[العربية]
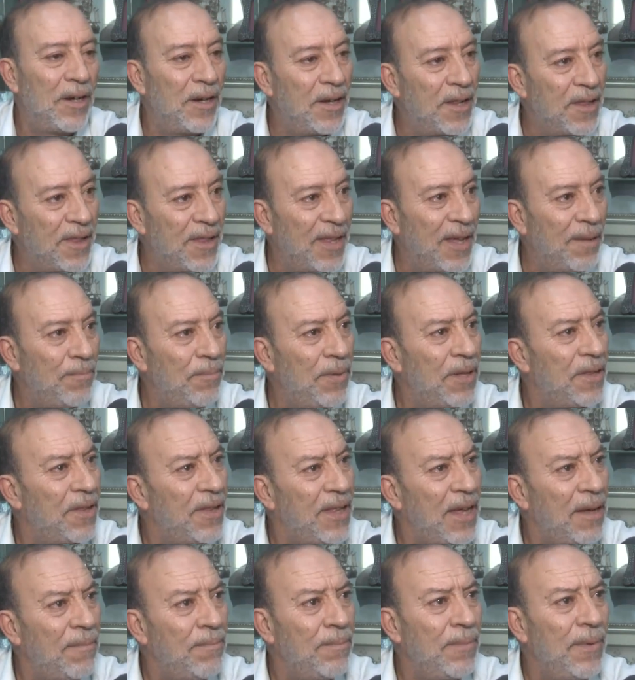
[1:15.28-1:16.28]
للذهب
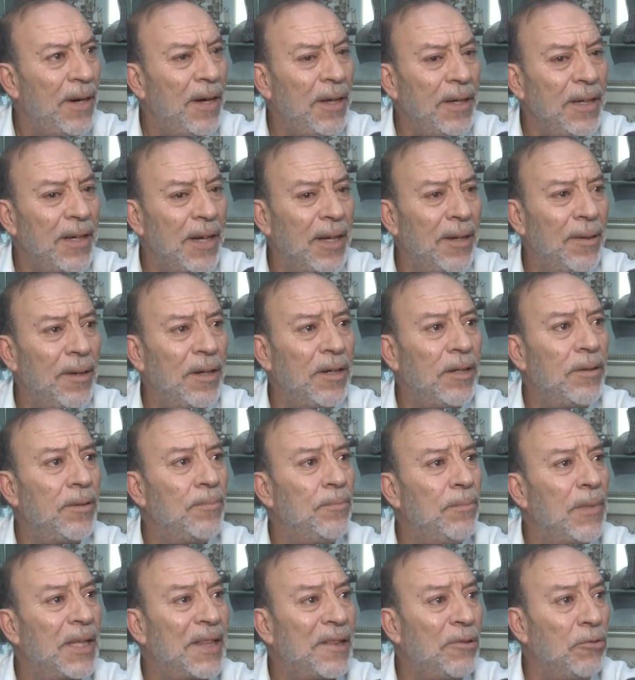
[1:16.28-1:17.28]
الذهب احنا
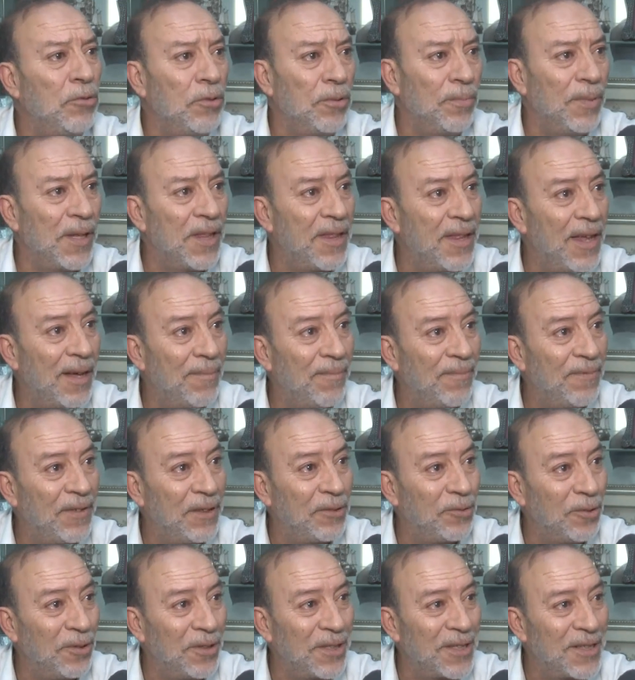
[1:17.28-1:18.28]
مطلوب الذهب
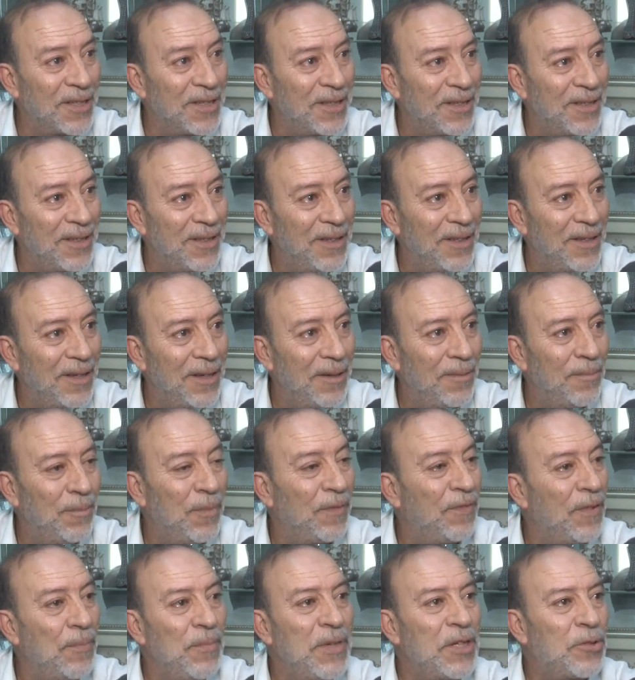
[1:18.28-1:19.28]
في تونس
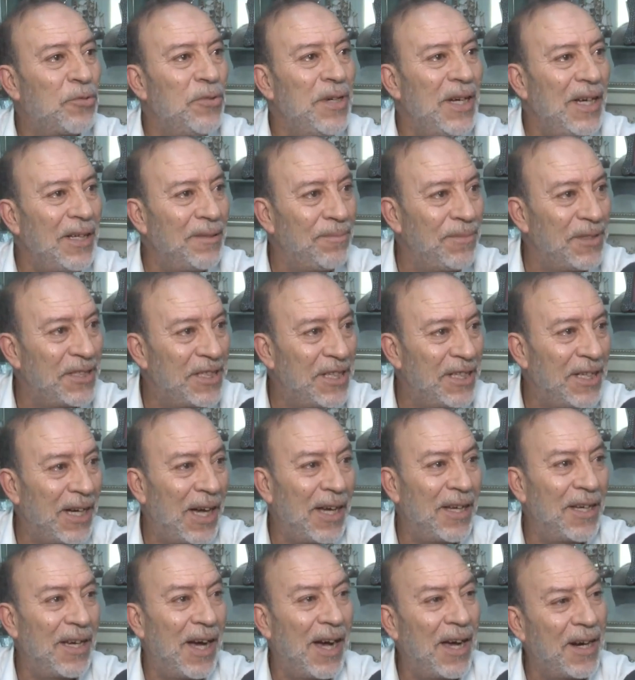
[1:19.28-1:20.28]
ما فماش واحد
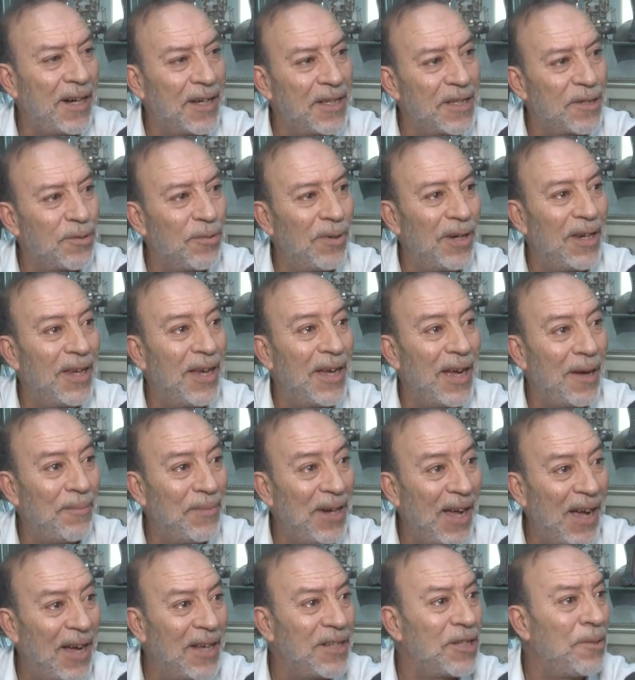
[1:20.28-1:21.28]
يجي يعرس ولا
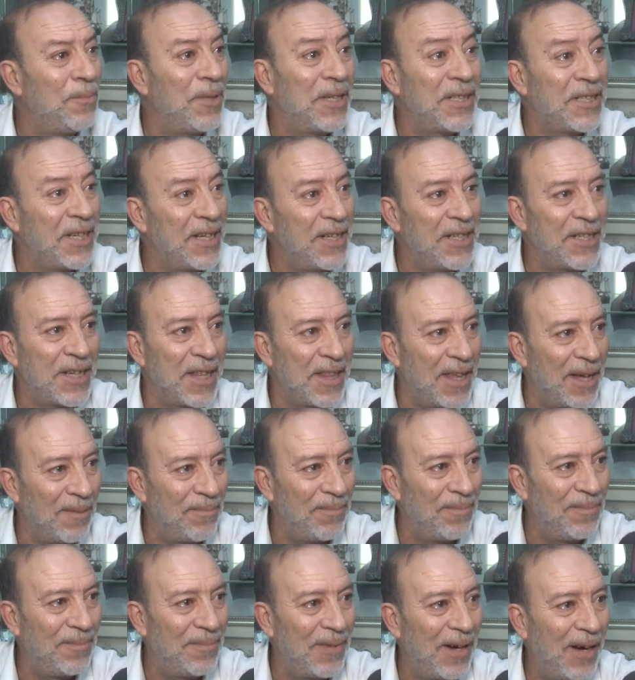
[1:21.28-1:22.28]
يعمل حاجه ما يشريش
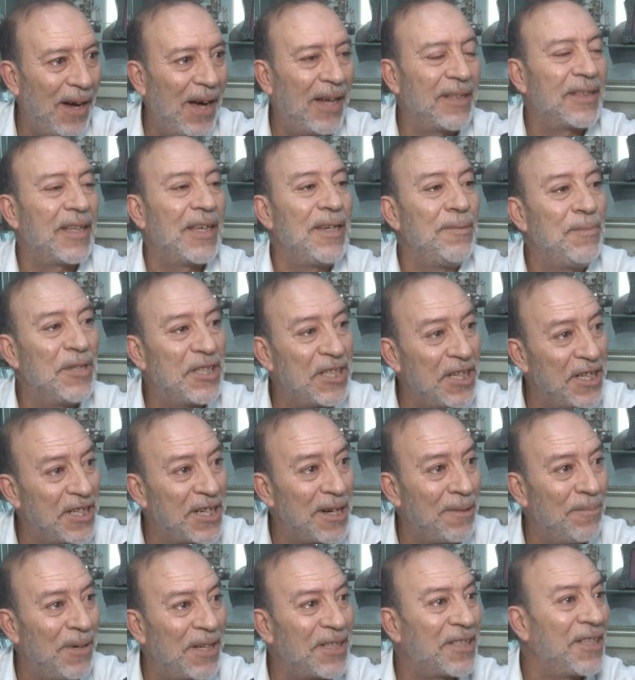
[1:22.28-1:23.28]
ذهب حتى اللي ما
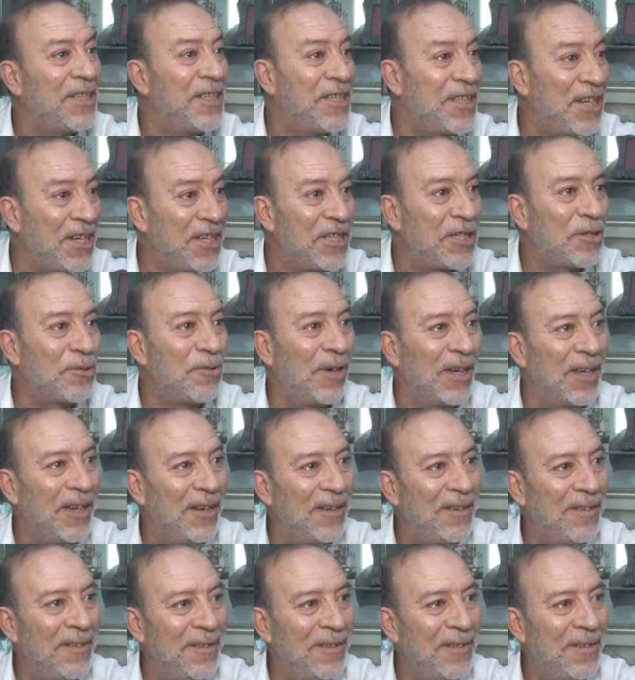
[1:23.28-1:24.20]
يشريش البرشا يشري شوي